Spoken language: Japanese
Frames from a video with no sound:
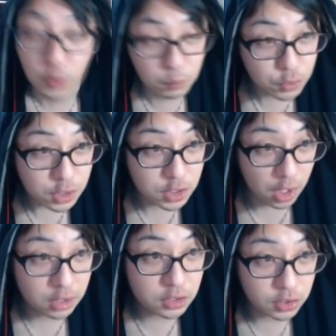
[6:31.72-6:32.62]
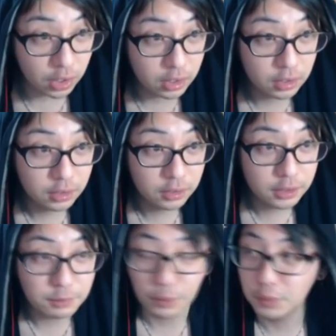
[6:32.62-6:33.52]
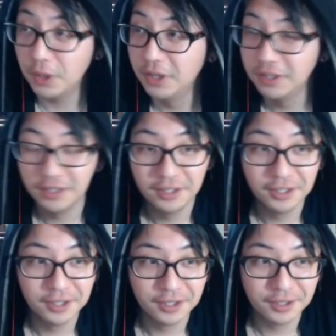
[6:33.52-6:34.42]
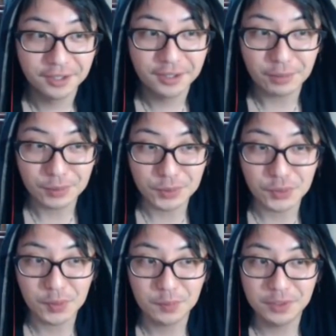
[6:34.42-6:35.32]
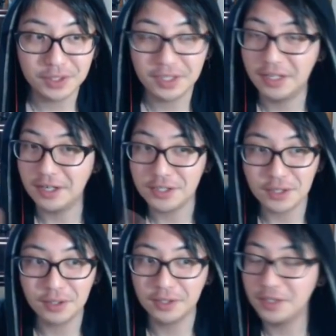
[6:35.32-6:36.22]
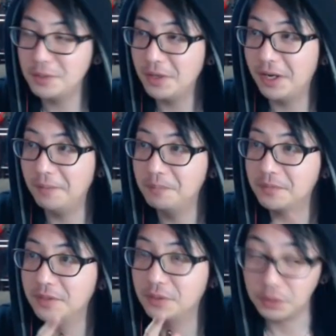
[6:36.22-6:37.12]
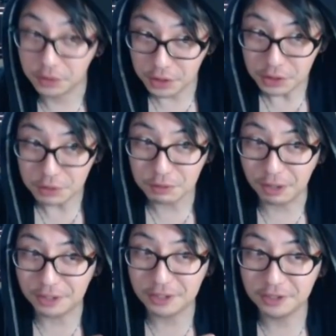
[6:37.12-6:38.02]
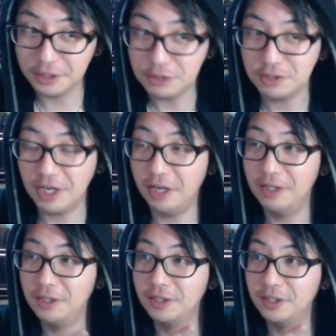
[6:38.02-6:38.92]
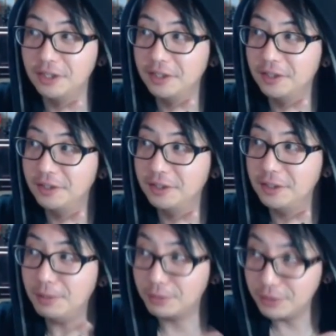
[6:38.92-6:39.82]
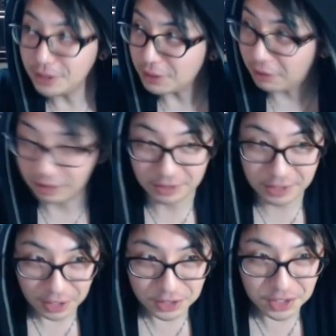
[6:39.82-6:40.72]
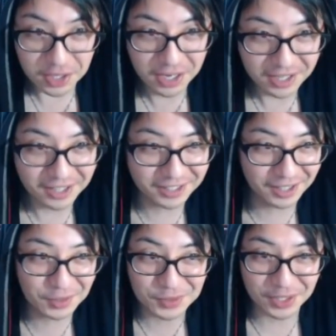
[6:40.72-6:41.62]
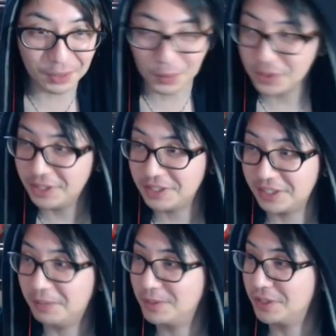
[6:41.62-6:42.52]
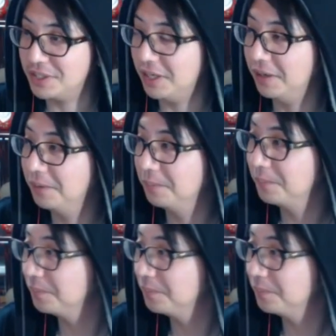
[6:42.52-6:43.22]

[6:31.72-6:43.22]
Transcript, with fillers: これもしかしてあれですか、今この生放送を見てらっしゃる方には、これギニューじゃない。今フリーザーいらっしゃらない可能性が大きいですか、もしかして。